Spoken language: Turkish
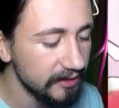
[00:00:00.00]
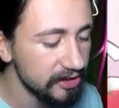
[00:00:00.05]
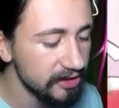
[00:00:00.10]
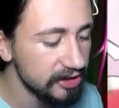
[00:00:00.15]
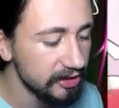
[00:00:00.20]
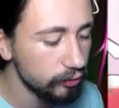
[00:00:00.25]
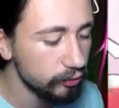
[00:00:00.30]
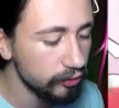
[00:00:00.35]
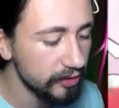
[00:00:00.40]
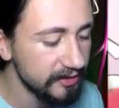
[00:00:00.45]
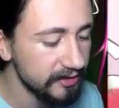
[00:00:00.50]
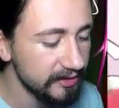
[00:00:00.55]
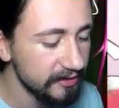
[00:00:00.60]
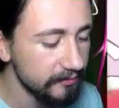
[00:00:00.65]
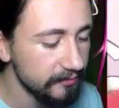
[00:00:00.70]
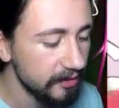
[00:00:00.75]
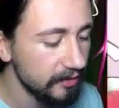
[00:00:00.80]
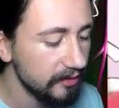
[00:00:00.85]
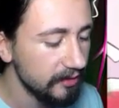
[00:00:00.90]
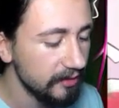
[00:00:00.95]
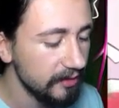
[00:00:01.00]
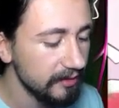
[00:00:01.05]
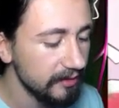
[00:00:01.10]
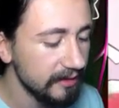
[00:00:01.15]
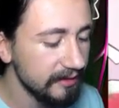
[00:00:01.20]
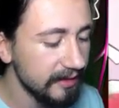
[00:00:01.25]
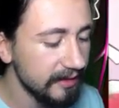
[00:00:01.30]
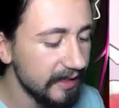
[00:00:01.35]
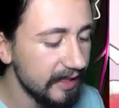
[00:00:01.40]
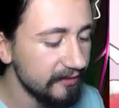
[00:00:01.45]
Teşekkür ederim.
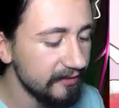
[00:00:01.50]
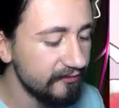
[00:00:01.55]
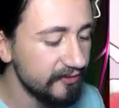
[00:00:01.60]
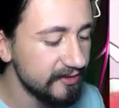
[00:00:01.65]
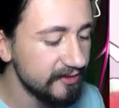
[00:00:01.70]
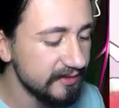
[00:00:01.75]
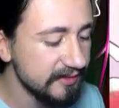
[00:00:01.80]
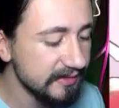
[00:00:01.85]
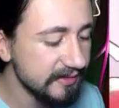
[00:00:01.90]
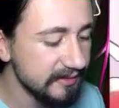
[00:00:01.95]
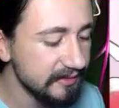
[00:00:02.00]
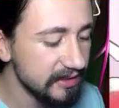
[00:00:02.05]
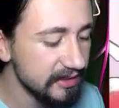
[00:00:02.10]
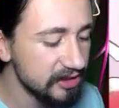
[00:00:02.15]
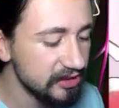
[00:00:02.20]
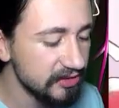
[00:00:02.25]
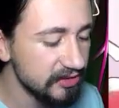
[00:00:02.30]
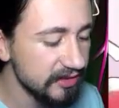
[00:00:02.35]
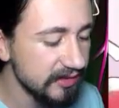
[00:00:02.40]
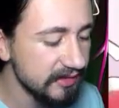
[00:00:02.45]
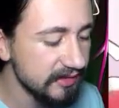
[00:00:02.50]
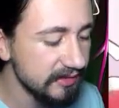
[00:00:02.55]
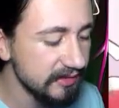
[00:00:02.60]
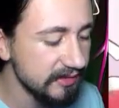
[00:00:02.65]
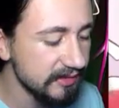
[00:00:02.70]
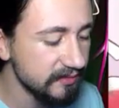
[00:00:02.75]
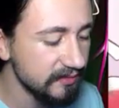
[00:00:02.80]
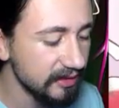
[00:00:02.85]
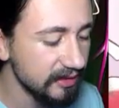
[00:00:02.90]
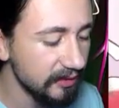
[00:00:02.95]
Yani eğer fikrinizi
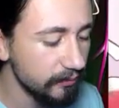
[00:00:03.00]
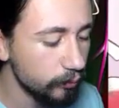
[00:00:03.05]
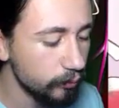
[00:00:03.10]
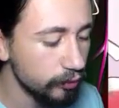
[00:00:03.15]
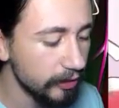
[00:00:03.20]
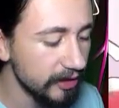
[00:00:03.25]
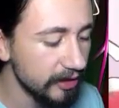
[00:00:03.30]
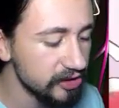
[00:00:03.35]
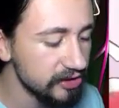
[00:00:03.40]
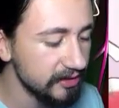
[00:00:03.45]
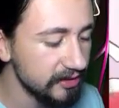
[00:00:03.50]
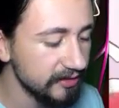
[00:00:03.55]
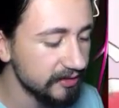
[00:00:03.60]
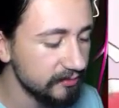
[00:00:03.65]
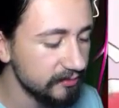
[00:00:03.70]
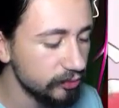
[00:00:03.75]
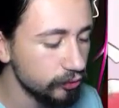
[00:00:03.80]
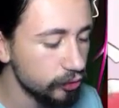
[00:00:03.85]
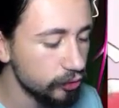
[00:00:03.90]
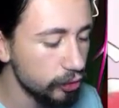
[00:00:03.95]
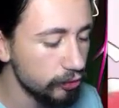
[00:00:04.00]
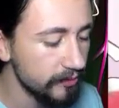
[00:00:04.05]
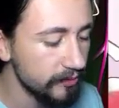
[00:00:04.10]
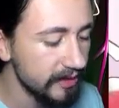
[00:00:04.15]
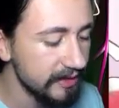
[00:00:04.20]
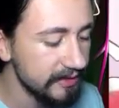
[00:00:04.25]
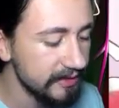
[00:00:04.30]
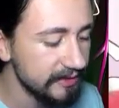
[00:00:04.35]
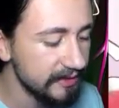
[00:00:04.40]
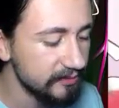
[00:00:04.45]
değiştirirseniz ya, bu yaşlı adamı
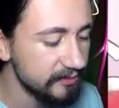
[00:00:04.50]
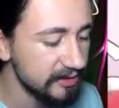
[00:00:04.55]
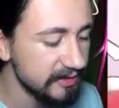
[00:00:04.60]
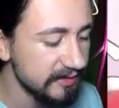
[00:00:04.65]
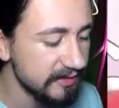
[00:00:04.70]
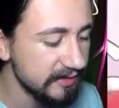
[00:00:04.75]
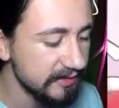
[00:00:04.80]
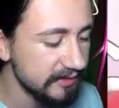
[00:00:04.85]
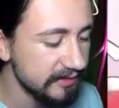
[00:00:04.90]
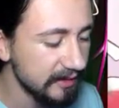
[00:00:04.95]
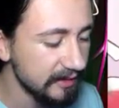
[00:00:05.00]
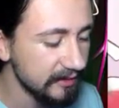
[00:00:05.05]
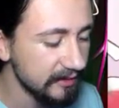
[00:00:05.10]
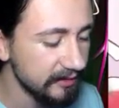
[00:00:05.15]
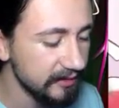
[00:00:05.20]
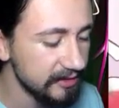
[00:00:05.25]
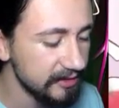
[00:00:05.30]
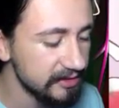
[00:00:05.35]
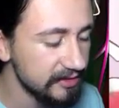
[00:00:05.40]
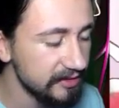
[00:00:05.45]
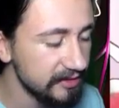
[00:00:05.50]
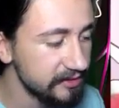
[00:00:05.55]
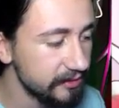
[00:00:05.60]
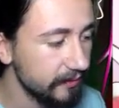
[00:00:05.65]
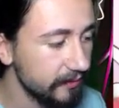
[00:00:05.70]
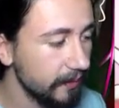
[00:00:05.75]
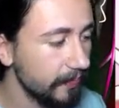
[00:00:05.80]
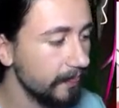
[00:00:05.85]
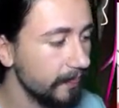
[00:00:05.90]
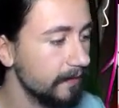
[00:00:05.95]
görmeye gidebilirsiniz
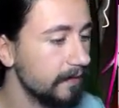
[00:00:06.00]
arkadaşlar.